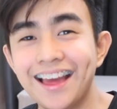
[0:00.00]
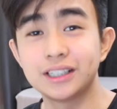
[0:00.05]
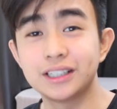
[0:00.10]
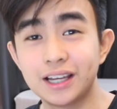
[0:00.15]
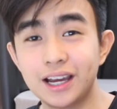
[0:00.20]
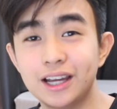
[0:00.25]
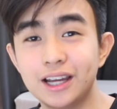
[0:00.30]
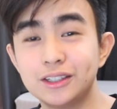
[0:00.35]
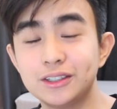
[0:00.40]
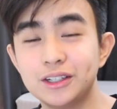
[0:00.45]

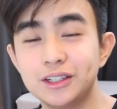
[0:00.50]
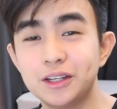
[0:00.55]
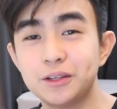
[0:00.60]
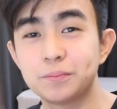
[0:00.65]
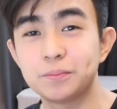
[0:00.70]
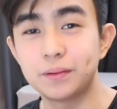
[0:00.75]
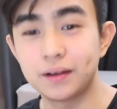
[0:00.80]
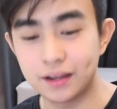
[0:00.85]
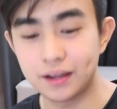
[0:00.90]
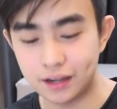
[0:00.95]
hanggaan nyo lang
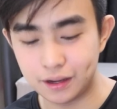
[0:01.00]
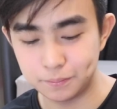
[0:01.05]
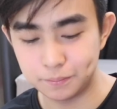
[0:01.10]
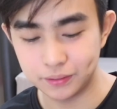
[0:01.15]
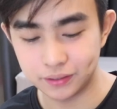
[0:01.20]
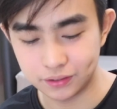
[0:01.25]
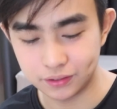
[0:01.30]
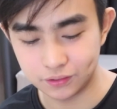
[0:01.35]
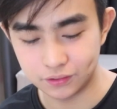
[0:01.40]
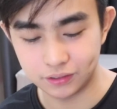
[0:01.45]
yung
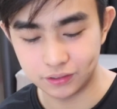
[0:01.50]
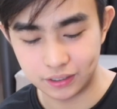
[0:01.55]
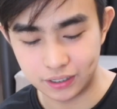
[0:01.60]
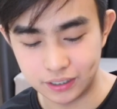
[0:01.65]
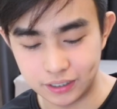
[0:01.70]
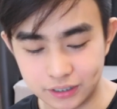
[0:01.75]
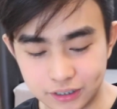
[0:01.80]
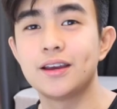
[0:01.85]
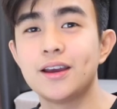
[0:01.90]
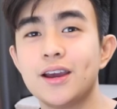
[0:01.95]
paggamit nun,
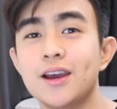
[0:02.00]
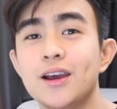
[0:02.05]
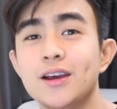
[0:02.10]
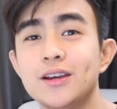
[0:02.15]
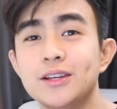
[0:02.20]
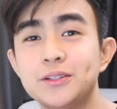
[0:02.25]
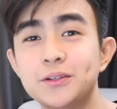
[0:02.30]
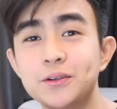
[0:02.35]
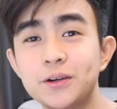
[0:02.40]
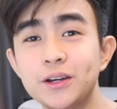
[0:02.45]
guys.
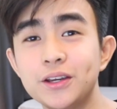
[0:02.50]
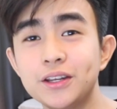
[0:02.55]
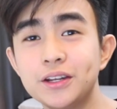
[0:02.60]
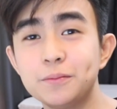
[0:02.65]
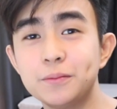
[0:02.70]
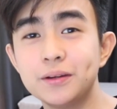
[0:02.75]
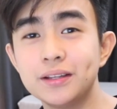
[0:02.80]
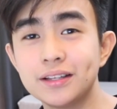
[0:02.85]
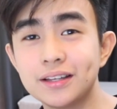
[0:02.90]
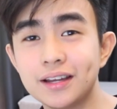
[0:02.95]
So, ngayon
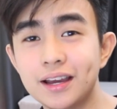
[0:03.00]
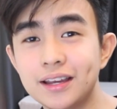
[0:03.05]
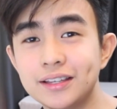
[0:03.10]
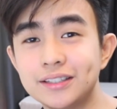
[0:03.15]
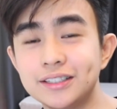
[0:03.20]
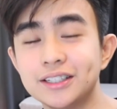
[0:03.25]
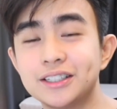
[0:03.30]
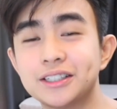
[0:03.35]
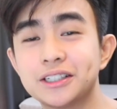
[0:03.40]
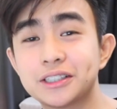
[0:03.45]
naman,
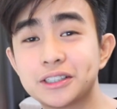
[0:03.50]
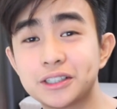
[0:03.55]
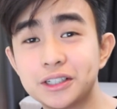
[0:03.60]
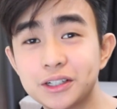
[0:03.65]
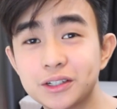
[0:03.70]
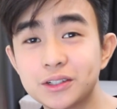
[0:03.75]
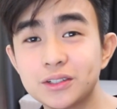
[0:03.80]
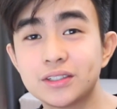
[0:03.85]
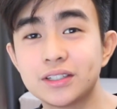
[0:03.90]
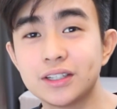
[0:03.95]
guys,
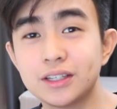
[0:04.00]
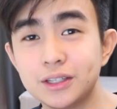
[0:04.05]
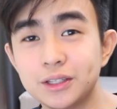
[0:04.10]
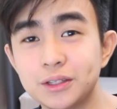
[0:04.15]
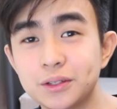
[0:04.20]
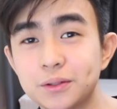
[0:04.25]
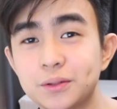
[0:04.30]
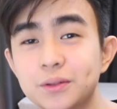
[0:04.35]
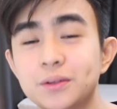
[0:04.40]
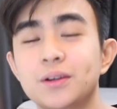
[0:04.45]
isi-share ko sa
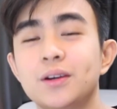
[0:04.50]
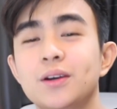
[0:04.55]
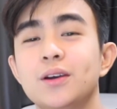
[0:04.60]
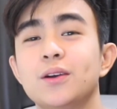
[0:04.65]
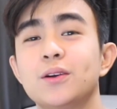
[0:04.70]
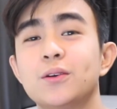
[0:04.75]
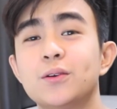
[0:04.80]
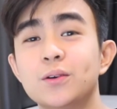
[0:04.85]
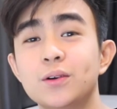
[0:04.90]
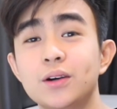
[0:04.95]
inyo
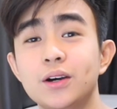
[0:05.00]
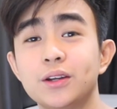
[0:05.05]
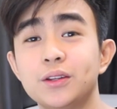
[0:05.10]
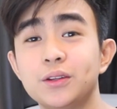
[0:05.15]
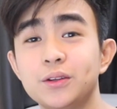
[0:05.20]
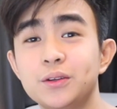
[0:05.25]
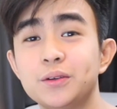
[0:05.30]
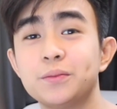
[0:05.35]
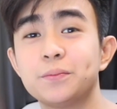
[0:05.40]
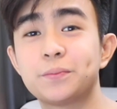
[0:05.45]
kung
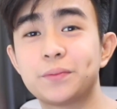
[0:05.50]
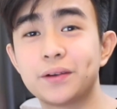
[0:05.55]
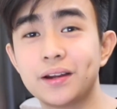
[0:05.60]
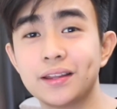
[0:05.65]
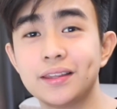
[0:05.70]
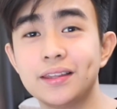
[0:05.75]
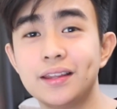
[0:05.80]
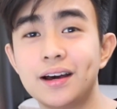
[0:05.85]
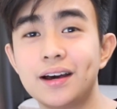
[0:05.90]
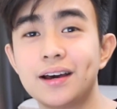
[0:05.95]
ano yung
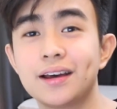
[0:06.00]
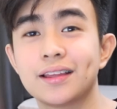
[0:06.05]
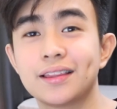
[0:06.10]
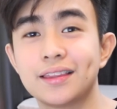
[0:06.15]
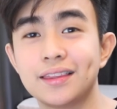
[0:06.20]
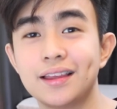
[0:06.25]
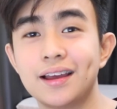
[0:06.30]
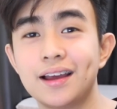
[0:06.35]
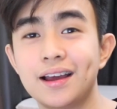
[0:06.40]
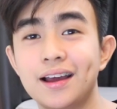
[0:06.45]
product
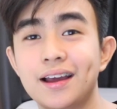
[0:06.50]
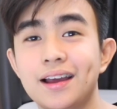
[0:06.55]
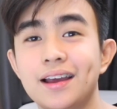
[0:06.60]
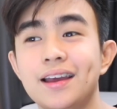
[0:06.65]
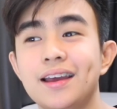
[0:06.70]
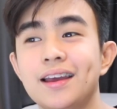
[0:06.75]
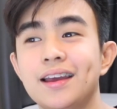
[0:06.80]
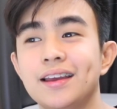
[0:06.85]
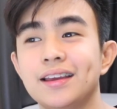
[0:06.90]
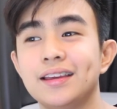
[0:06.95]
na
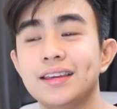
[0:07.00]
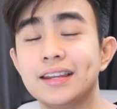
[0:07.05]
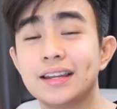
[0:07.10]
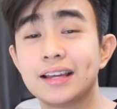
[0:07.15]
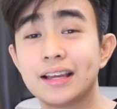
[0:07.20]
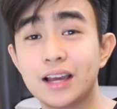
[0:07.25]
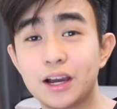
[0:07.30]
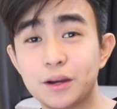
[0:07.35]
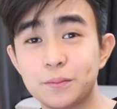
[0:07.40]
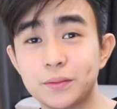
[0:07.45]

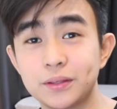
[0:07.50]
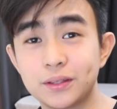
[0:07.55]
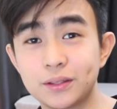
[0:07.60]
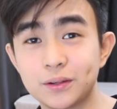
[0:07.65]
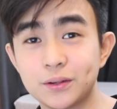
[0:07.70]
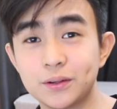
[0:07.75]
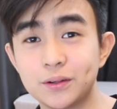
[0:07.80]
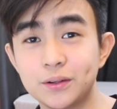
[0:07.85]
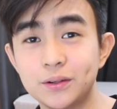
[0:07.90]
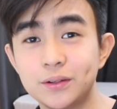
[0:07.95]
ginagamit
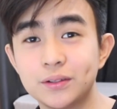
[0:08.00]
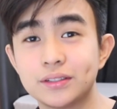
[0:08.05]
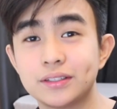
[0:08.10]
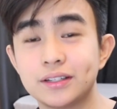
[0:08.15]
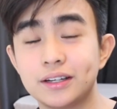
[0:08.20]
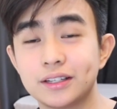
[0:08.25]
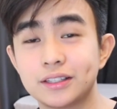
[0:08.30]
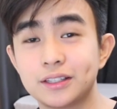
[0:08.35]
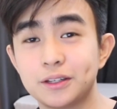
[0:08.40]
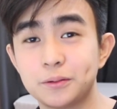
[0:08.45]
ko
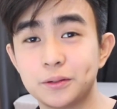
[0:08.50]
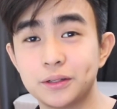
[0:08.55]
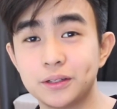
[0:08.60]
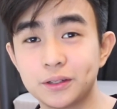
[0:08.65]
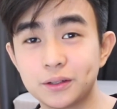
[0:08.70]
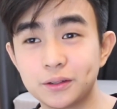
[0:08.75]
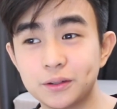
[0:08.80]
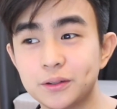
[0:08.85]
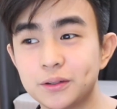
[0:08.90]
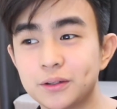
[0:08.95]
sa katawan
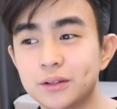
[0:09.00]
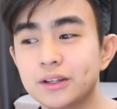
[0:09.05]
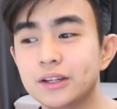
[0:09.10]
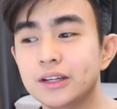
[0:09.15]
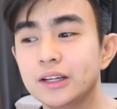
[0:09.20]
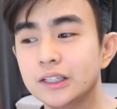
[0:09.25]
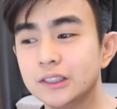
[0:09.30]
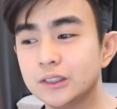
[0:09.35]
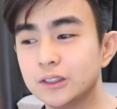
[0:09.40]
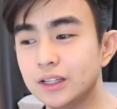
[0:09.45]
ko.
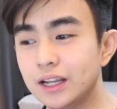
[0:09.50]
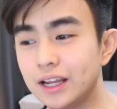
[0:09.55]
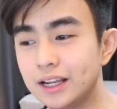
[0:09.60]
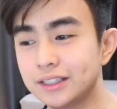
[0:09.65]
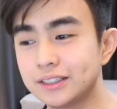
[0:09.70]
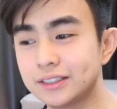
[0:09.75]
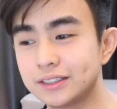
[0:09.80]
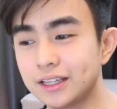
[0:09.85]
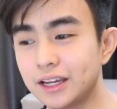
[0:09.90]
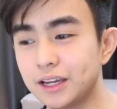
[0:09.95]
So,
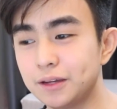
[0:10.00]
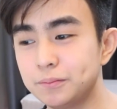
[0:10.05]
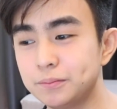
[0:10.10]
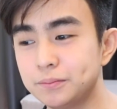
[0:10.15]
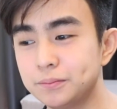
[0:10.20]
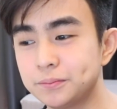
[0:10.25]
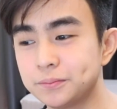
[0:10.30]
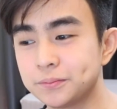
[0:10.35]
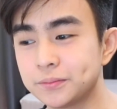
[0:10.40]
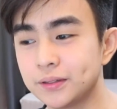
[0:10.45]
last
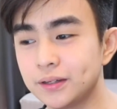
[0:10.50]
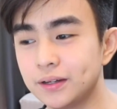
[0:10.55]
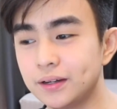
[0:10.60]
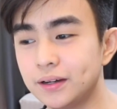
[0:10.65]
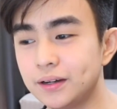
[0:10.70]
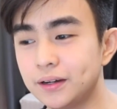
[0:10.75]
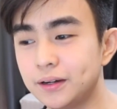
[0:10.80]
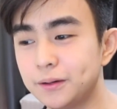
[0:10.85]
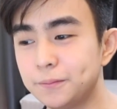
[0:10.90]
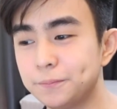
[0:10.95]
time,
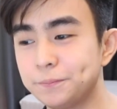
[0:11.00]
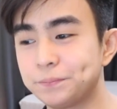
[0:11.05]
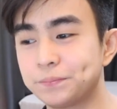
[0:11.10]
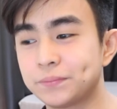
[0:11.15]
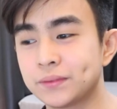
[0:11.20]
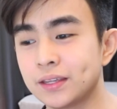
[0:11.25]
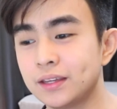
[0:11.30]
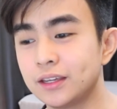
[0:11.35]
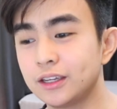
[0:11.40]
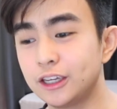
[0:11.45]
um,
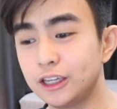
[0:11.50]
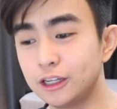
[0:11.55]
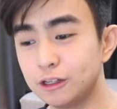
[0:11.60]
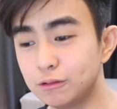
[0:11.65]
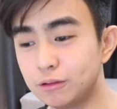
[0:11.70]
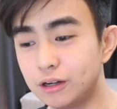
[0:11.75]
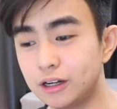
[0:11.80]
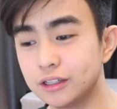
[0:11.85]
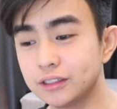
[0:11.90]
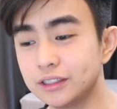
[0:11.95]

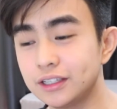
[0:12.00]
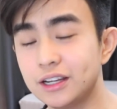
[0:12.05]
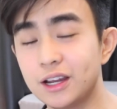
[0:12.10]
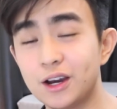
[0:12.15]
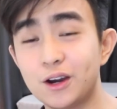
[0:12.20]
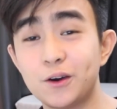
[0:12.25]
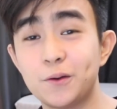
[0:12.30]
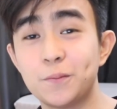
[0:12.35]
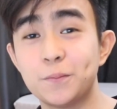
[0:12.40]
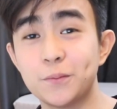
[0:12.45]
kinuha
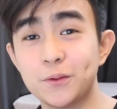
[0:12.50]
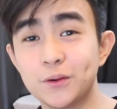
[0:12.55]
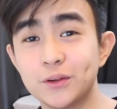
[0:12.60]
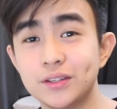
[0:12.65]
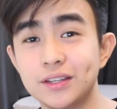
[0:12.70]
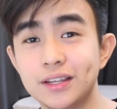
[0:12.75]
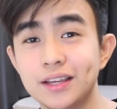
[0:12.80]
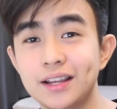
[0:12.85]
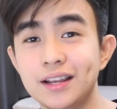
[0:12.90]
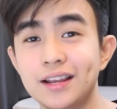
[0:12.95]
nila akong
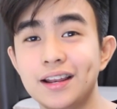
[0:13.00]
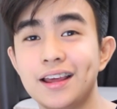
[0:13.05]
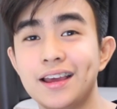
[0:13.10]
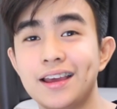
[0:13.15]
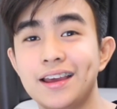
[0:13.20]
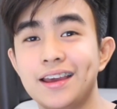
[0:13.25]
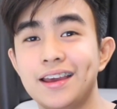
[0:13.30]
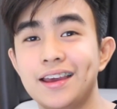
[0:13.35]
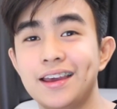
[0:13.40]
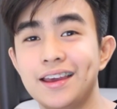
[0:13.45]
model
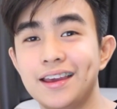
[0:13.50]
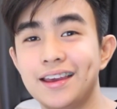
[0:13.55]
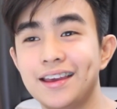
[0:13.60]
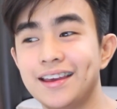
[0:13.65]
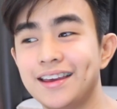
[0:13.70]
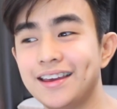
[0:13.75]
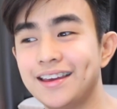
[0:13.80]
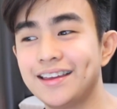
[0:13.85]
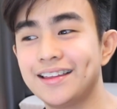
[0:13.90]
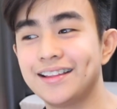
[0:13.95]

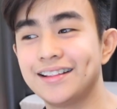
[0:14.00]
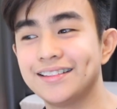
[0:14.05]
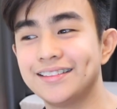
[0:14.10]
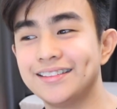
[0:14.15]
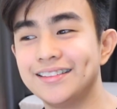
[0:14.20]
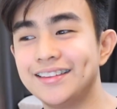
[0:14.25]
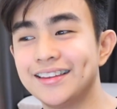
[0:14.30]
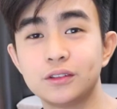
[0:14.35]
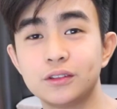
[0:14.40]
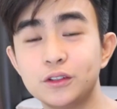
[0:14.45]

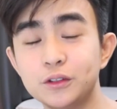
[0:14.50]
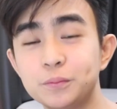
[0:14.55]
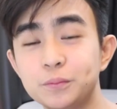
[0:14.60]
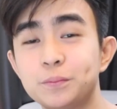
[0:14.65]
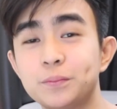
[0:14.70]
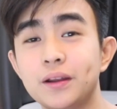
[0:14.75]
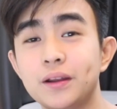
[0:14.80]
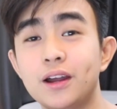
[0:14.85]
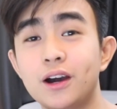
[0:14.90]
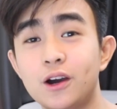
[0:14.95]
and dun
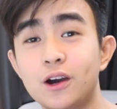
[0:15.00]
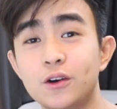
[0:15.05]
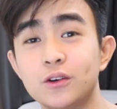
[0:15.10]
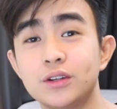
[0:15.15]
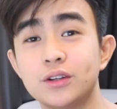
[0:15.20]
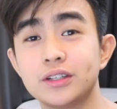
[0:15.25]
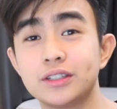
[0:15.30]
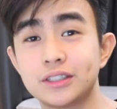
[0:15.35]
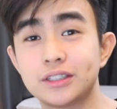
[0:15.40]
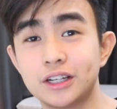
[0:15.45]
pa lang
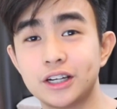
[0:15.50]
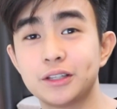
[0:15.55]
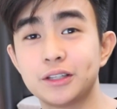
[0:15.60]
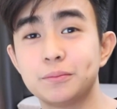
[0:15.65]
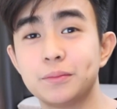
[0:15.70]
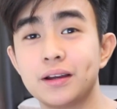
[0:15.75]
ako nag-start